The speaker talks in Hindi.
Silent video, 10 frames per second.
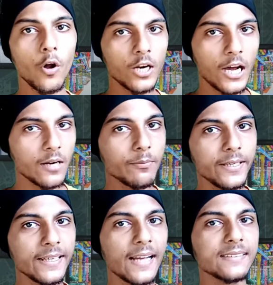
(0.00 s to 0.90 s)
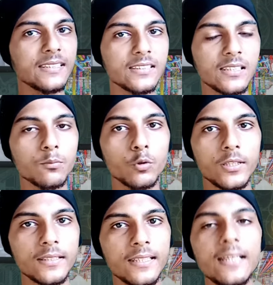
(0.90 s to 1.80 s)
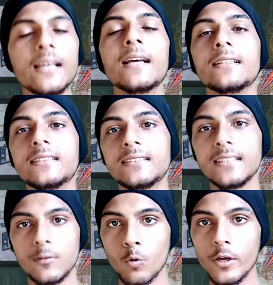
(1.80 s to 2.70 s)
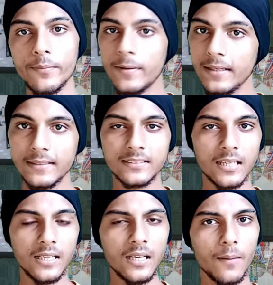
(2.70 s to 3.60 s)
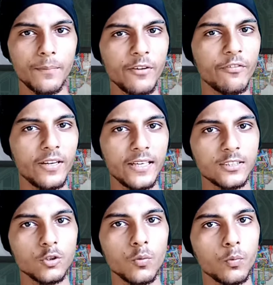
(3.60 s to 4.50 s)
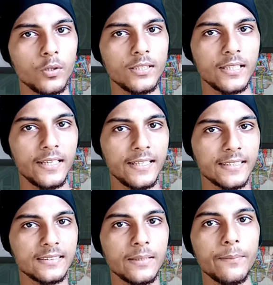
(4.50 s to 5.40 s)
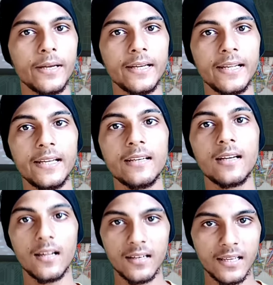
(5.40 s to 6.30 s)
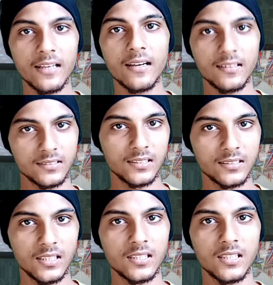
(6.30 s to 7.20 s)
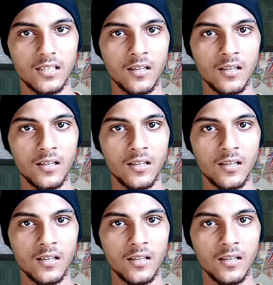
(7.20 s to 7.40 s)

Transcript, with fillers: और हर्ब एक ऐसी जड़ी बूटी थी जिससे कोई भी इंसान अपने फिटनेस को पूरी तरीके से मेंटेन करके रख सकता था